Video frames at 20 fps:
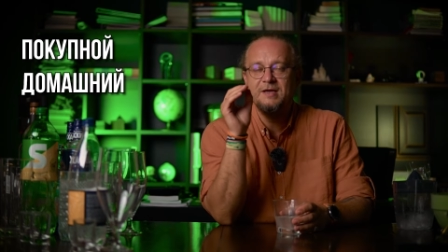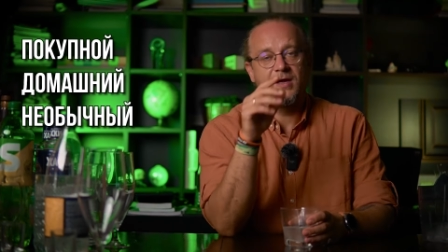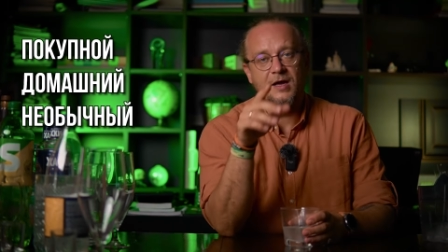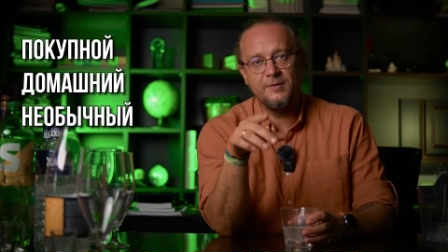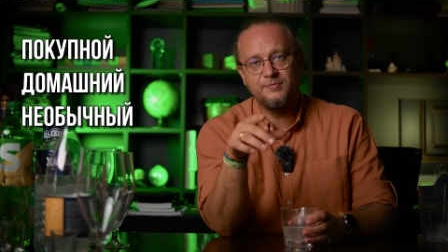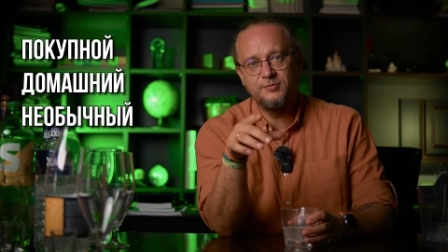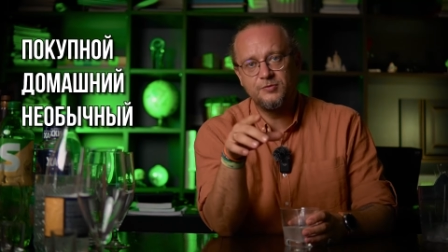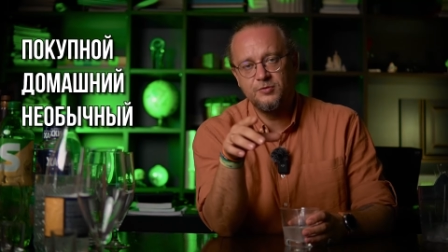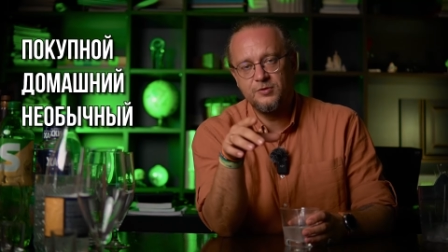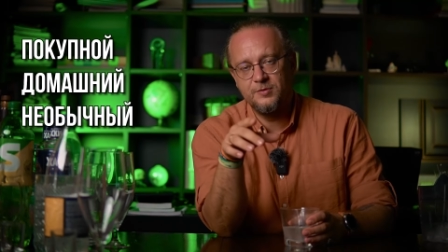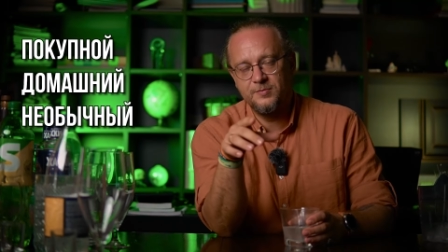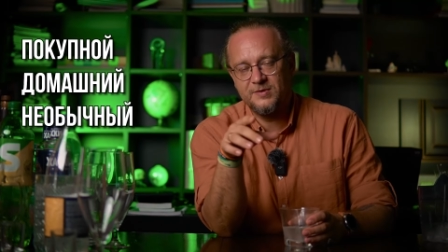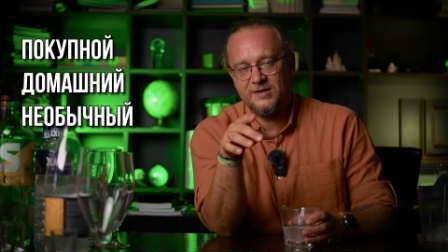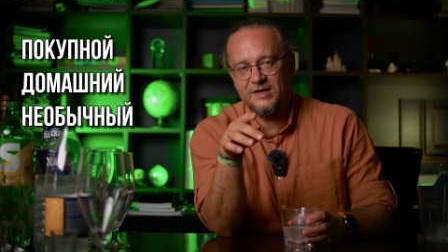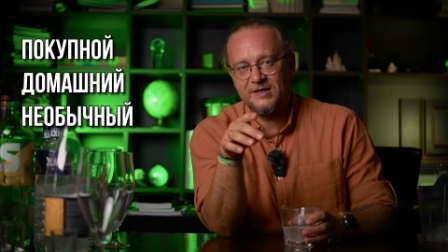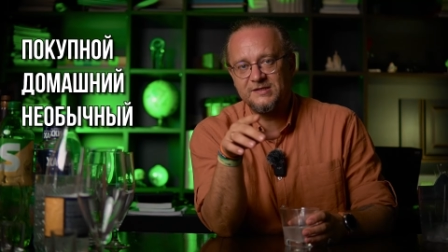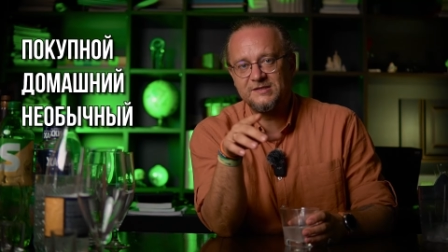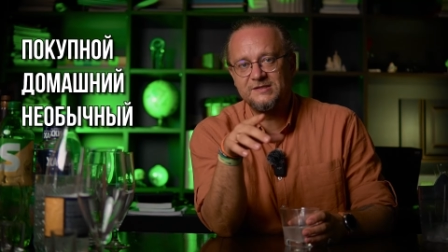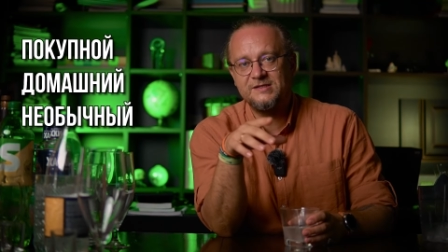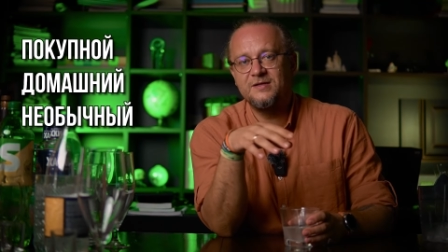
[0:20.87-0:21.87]
Обсудим,
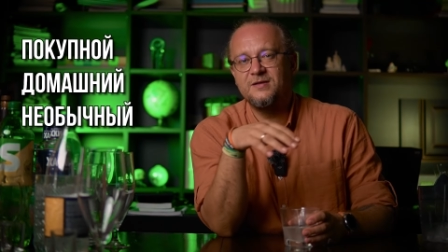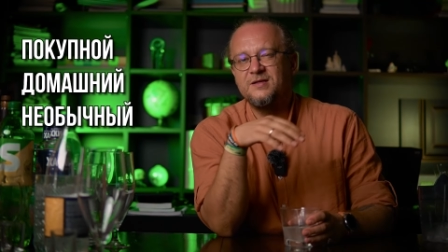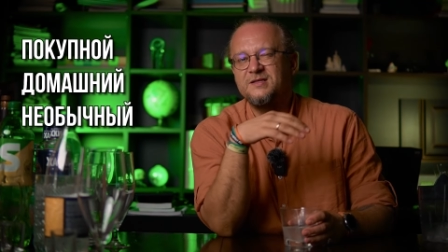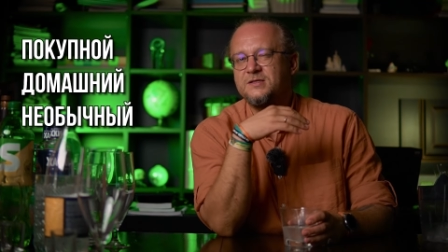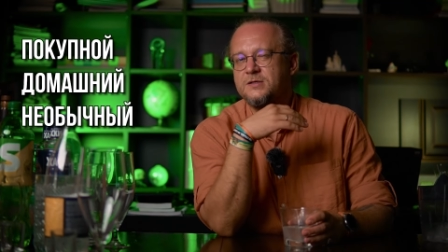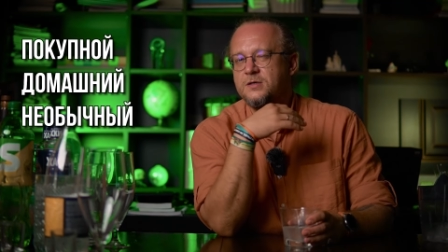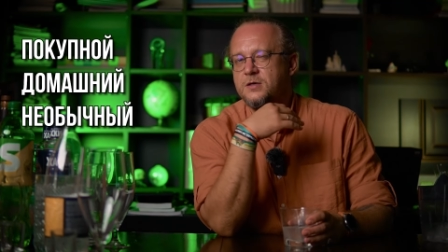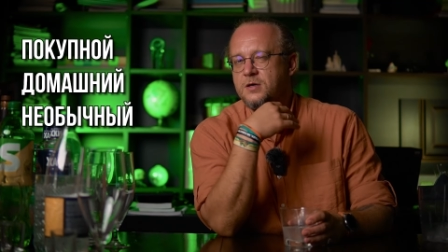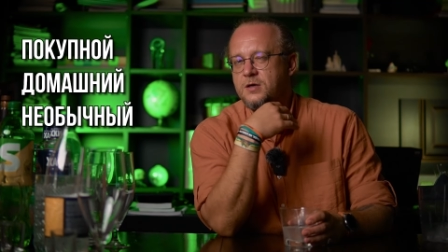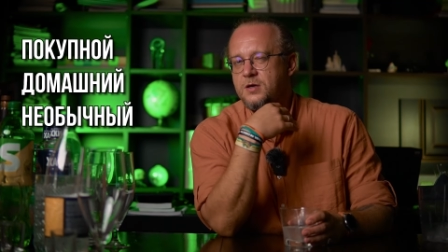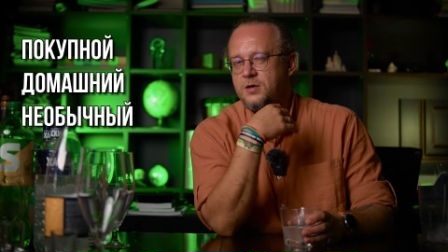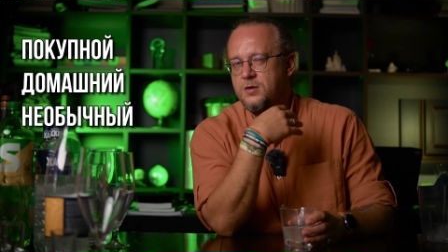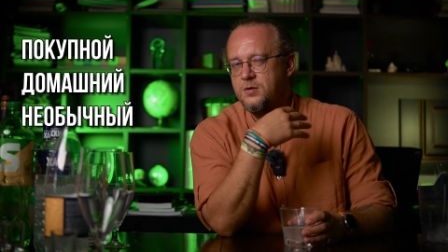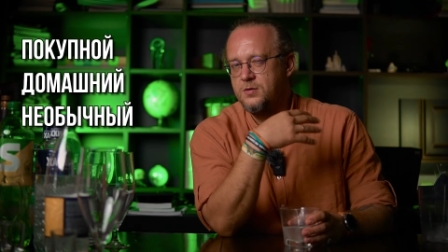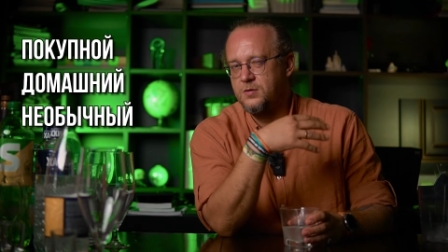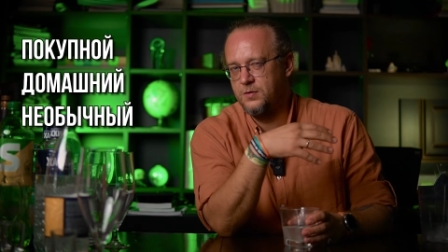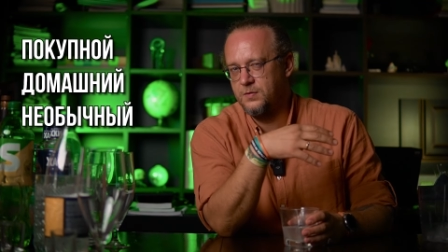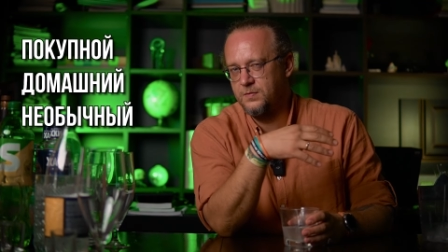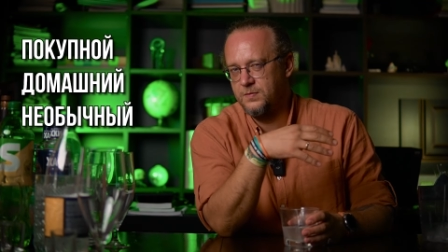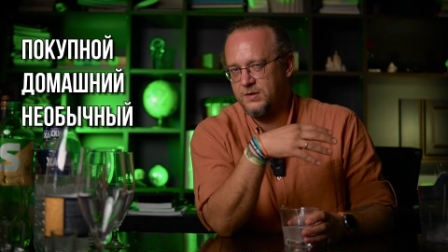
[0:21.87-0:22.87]
как сделать
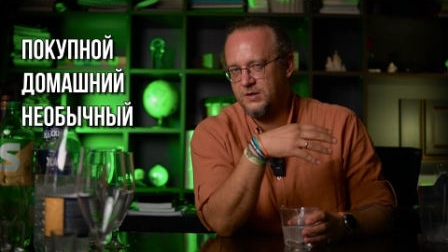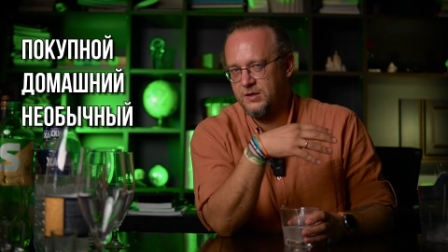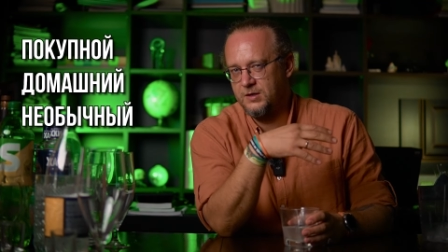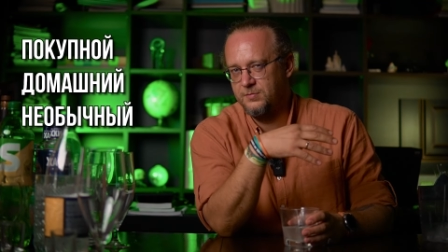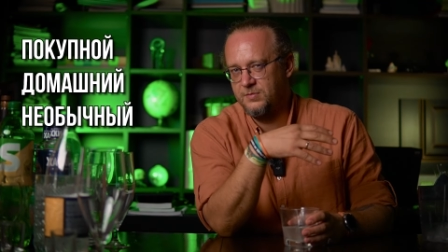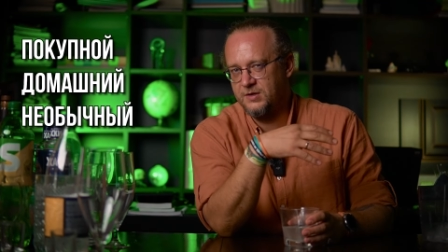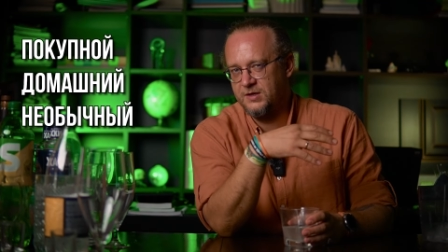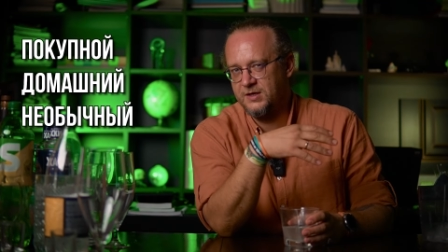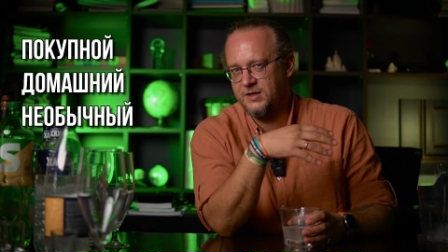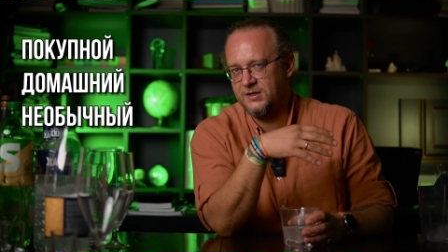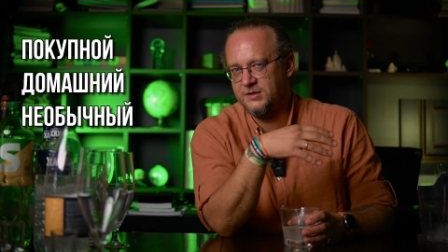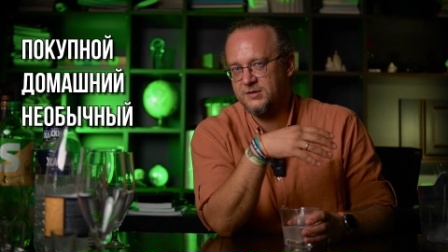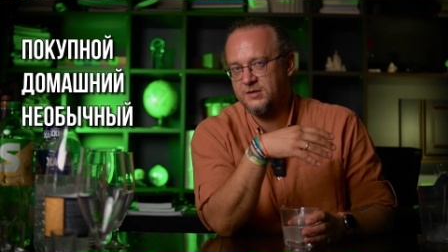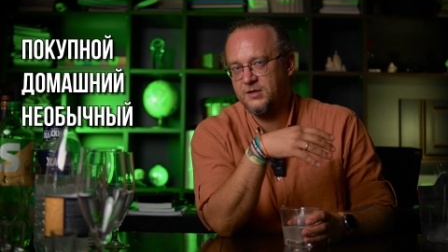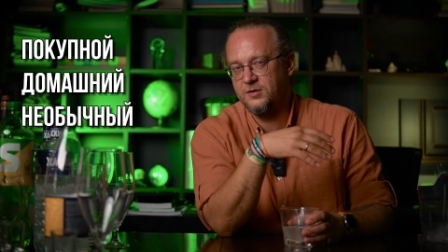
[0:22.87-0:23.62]
клевый лимонад,